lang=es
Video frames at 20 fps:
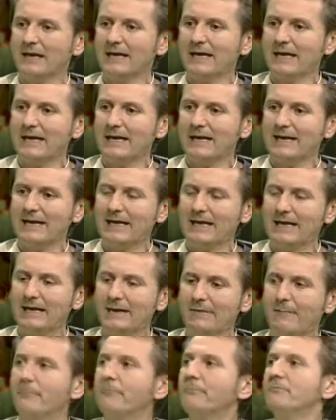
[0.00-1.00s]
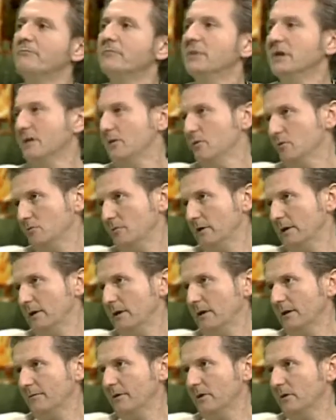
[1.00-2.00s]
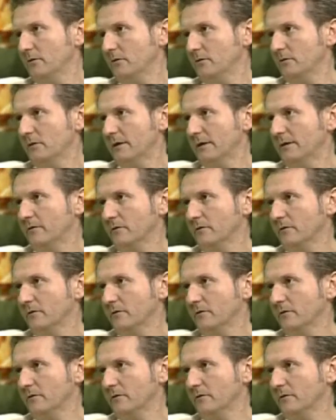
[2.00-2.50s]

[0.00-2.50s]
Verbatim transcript: que era vídeo, era vídeo